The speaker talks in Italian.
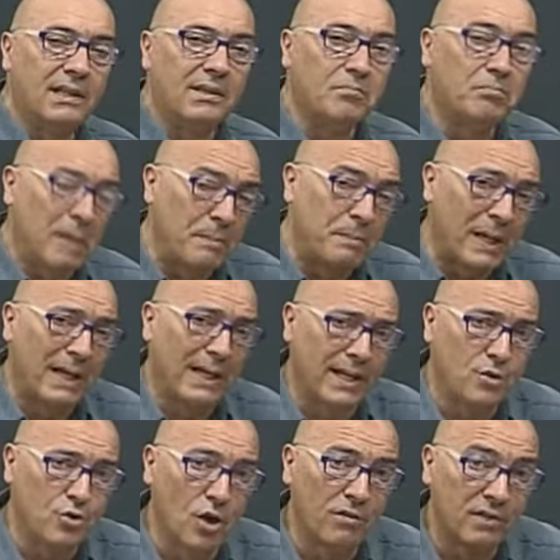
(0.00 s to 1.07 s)
prepara i
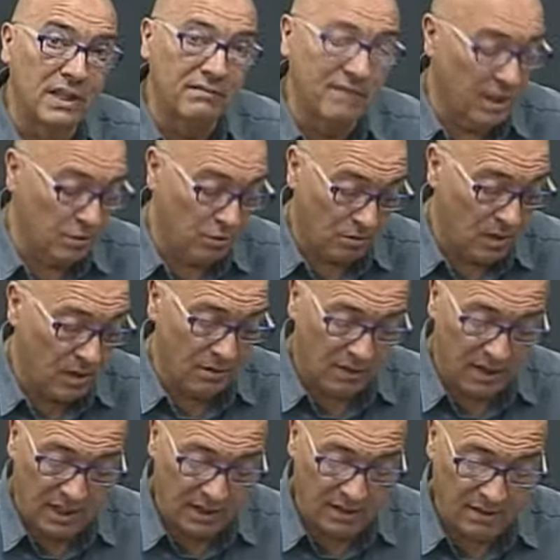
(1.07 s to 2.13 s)
giovani verso quello
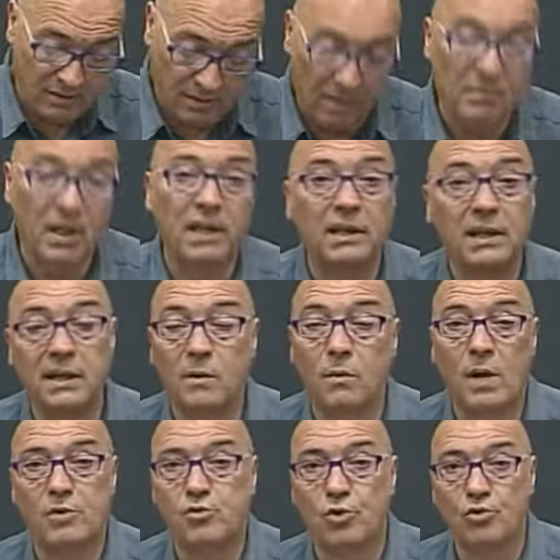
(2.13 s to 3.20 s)
che oramai è il
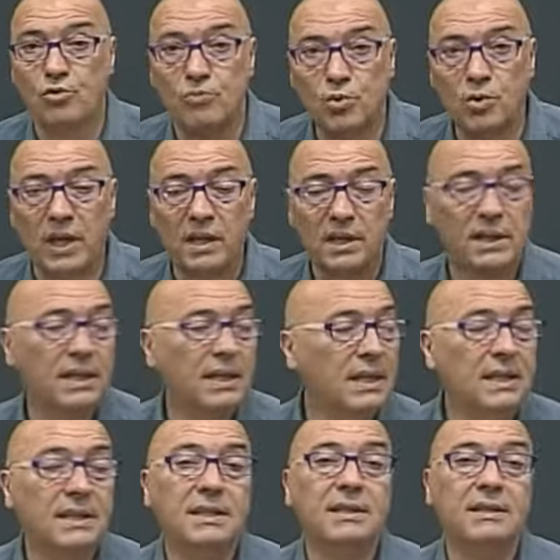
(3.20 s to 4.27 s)
linguaggio comune
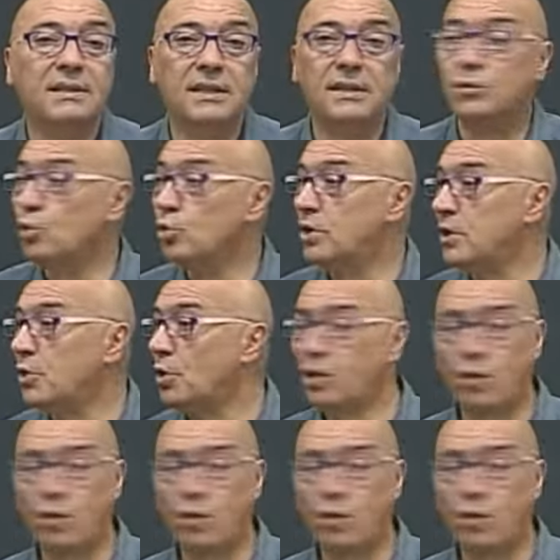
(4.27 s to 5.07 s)
eh, di tutti noi.